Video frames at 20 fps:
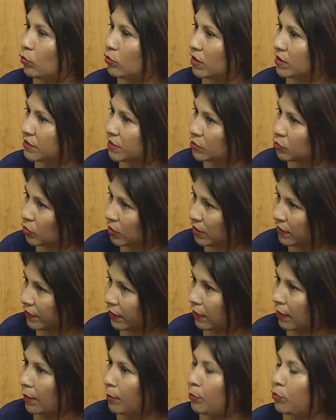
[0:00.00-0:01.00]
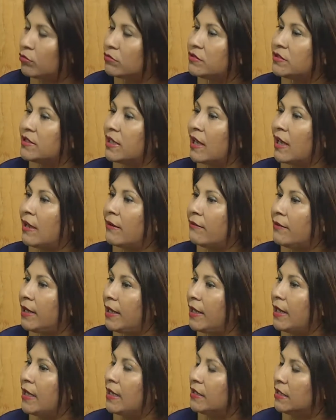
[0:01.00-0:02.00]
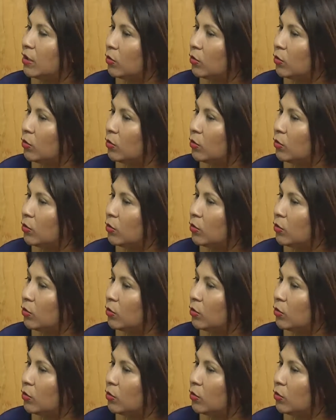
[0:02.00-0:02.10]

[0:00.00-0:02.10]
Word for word: de una sexualidad responsable,